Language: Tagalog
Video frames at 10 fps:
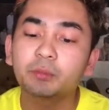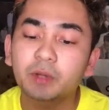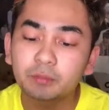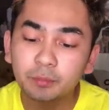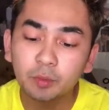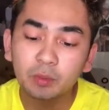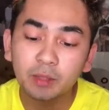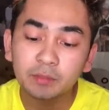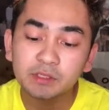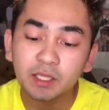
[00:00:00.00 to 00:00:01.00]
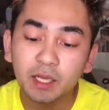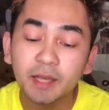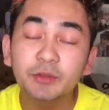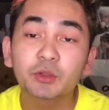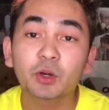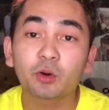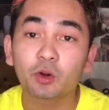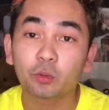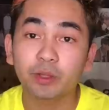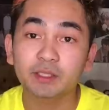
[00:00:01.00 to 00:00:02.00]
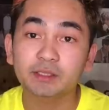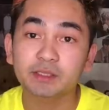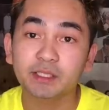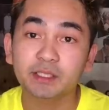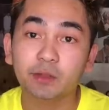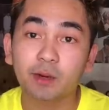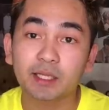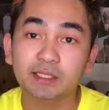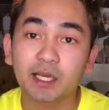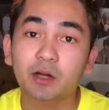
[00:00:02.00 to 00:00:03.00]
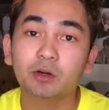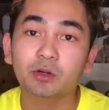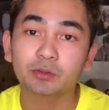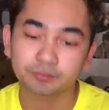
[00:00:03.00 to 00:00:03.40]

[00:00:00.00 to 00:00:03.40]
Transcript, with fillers: pag may problema siya, andun ako always, tinatawagan niya ako.